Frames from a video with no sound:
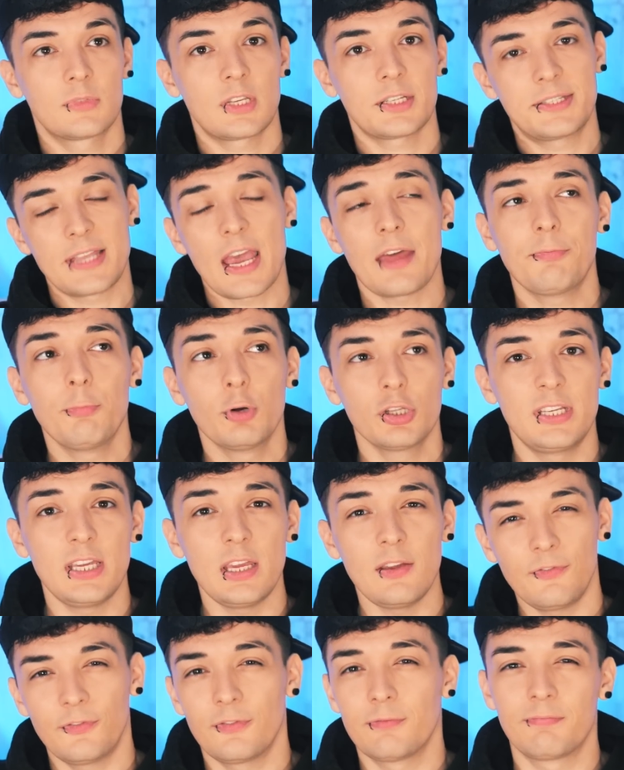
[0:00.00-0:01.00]
Das
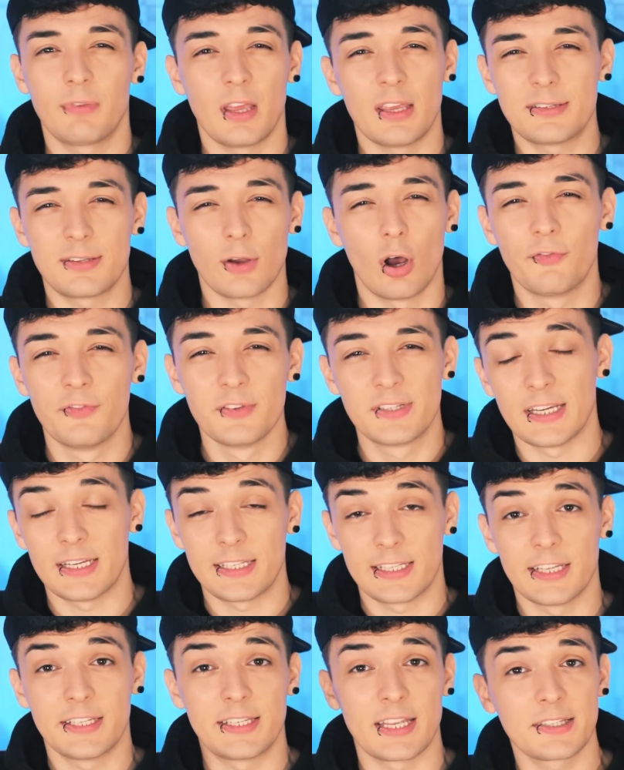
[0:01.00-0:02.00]
Death-Motiv ist offensichtlich.